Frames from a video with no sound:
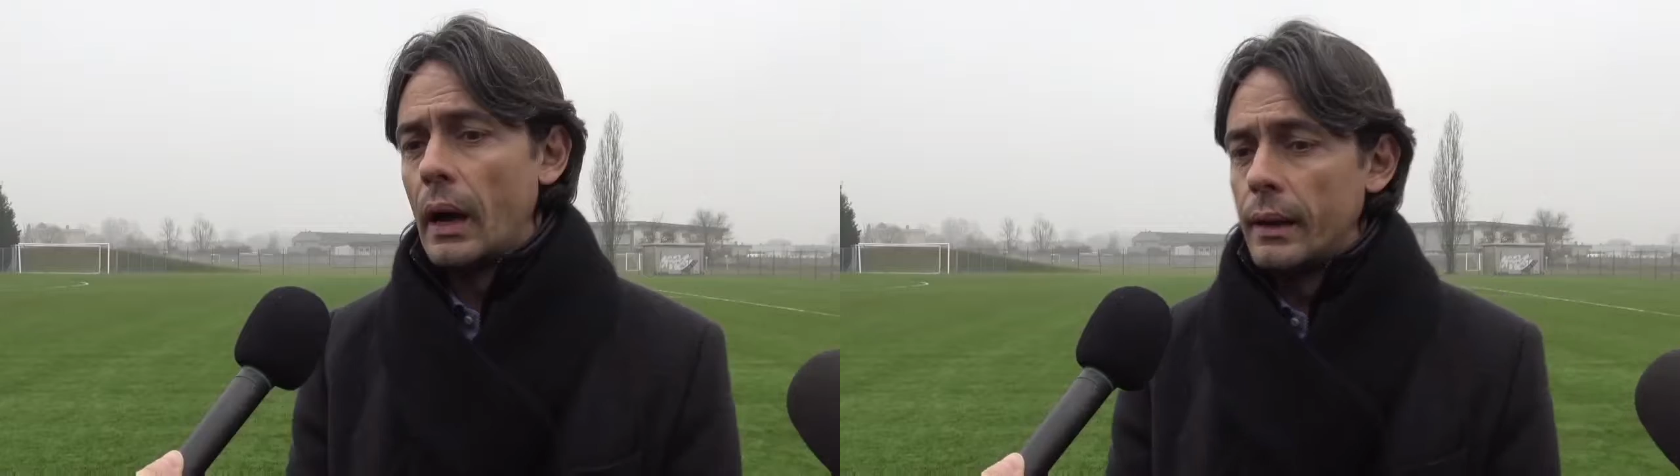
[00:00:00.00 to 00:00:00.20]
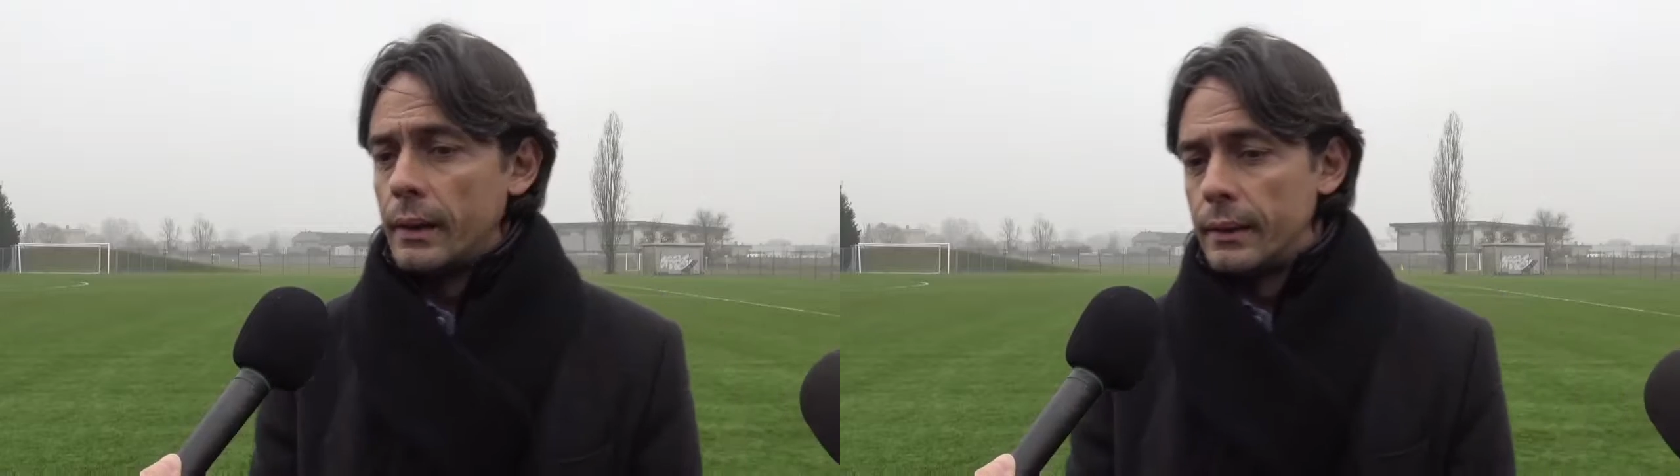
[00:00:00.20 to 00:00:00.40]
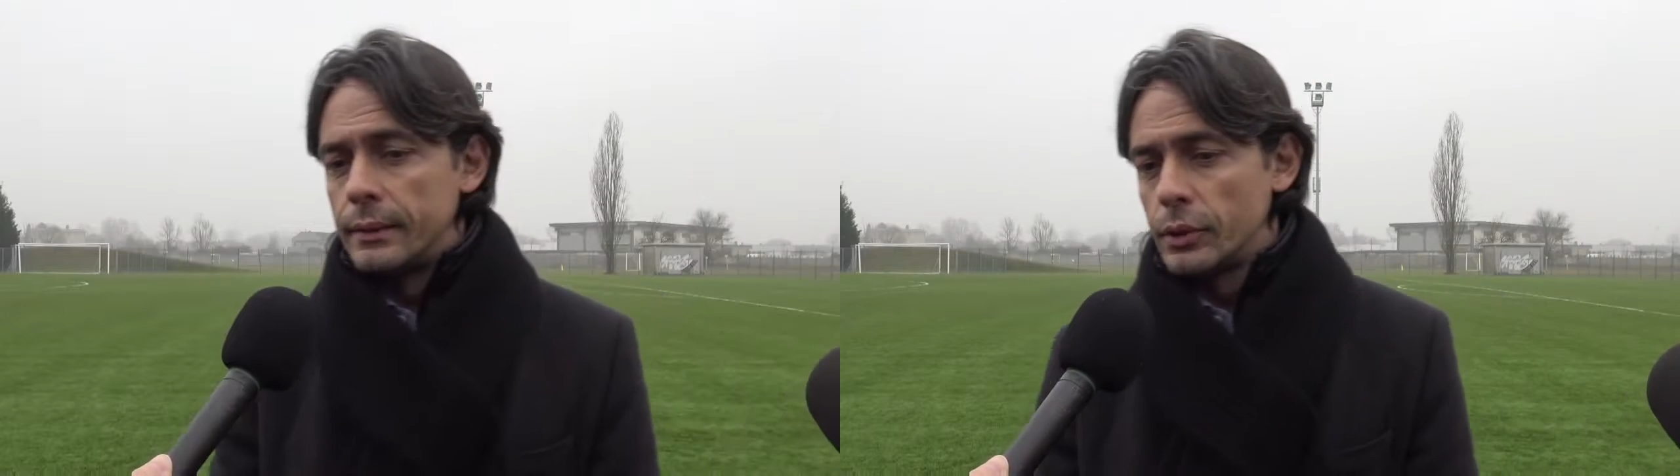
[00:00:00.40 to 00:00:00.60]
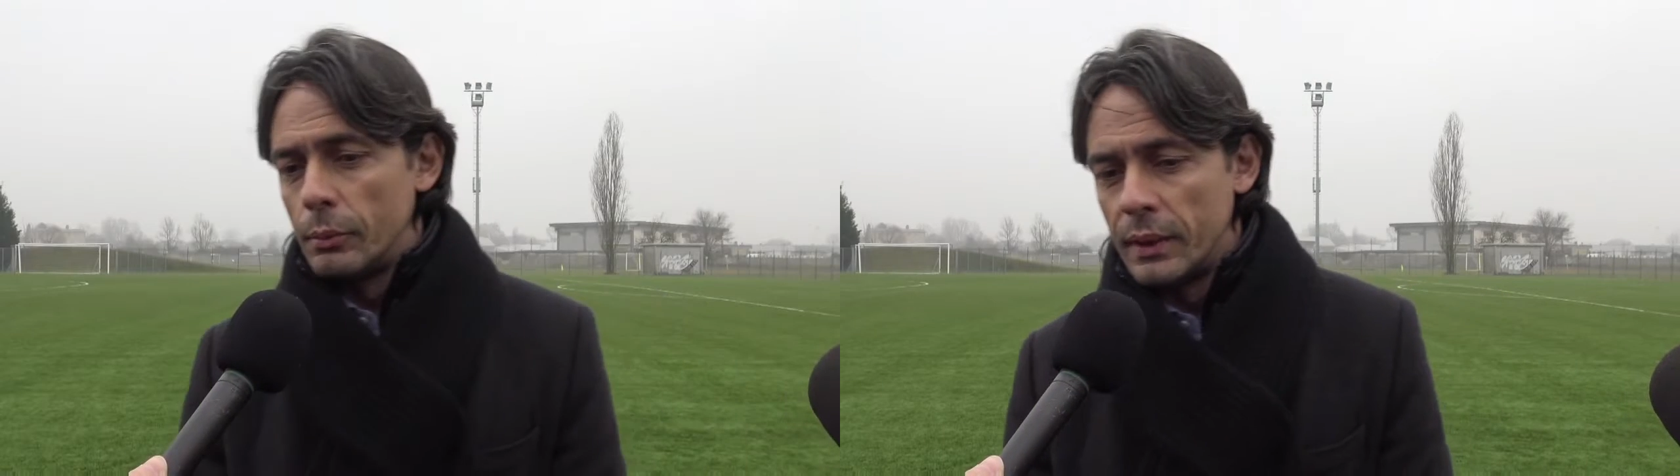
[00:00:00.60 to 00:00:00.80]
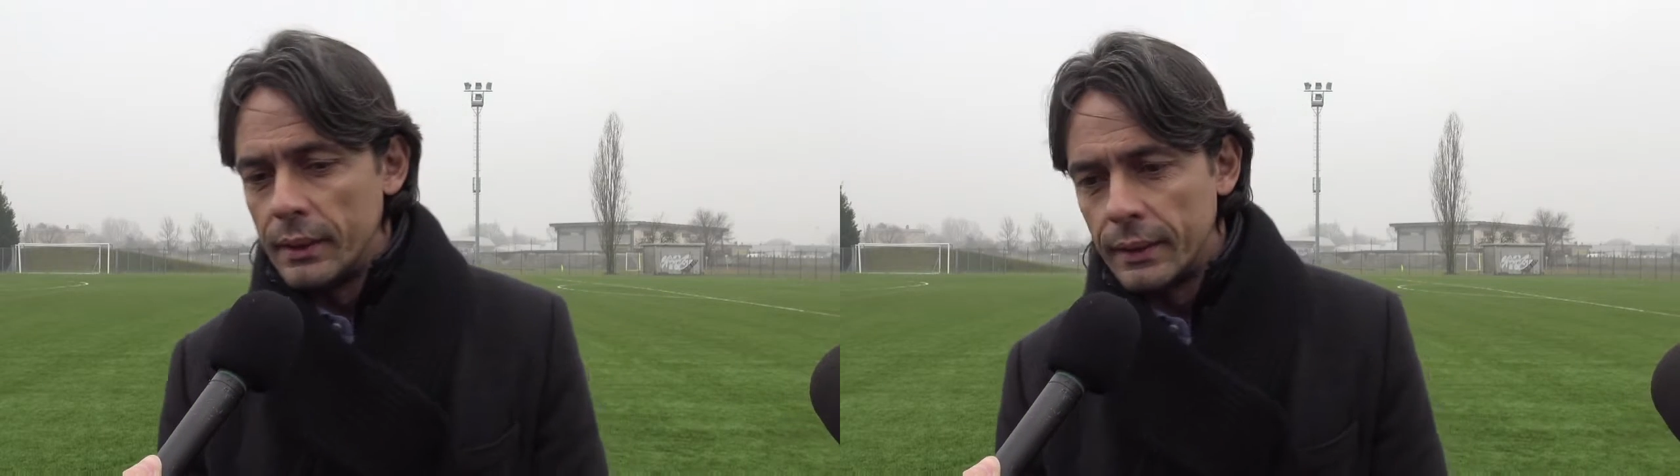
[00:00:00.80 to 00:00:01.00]
Ah, eh,
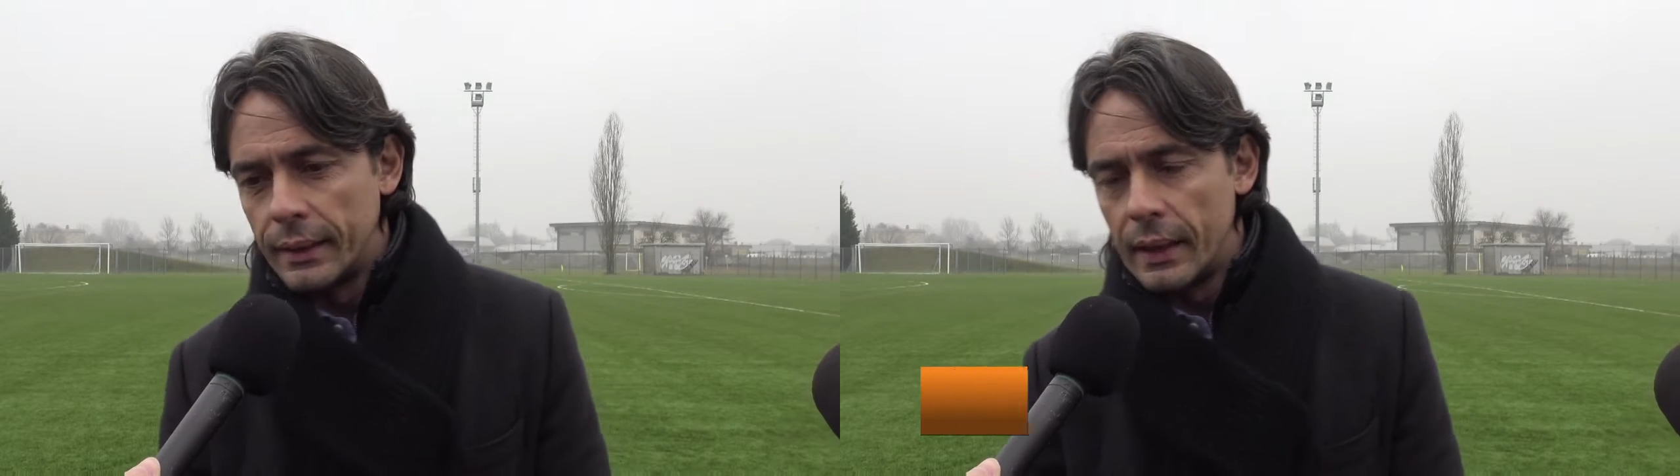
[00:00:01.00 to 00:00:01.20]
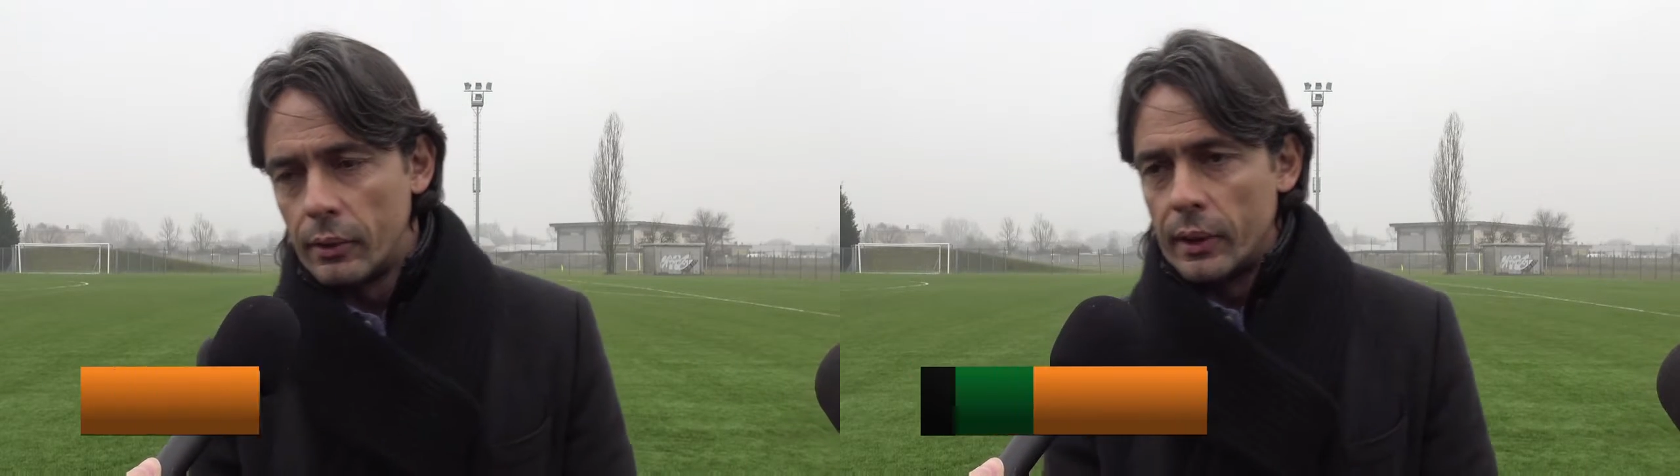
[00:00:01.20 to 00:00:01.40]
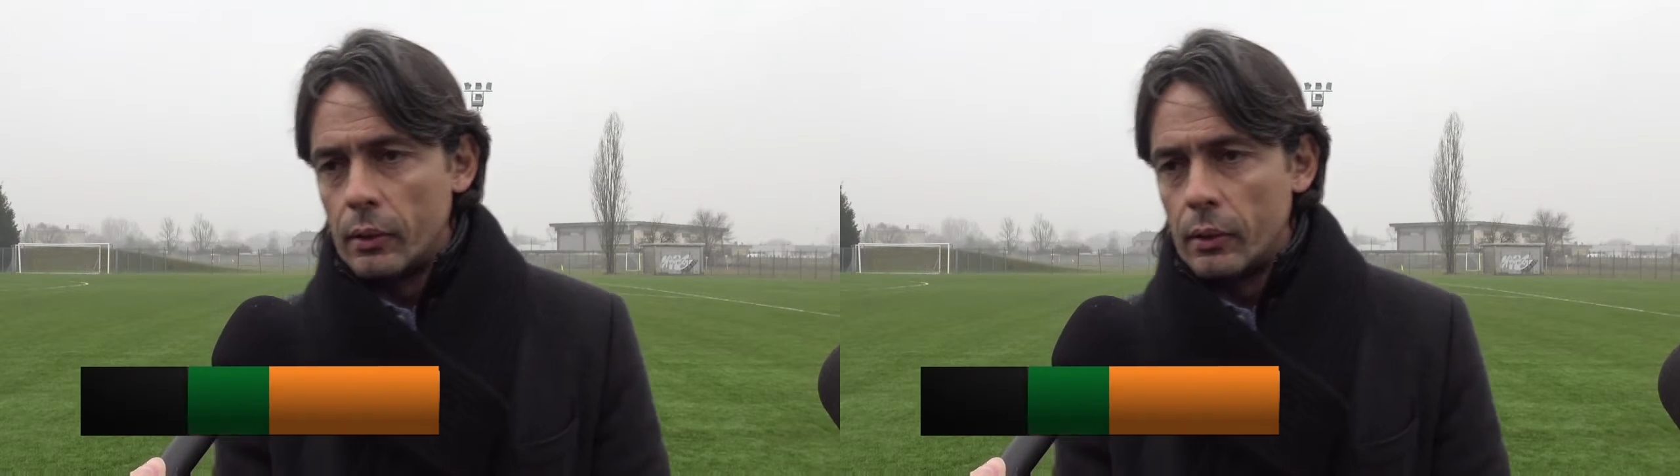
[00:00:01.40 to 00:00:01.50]
insomma, è chiaro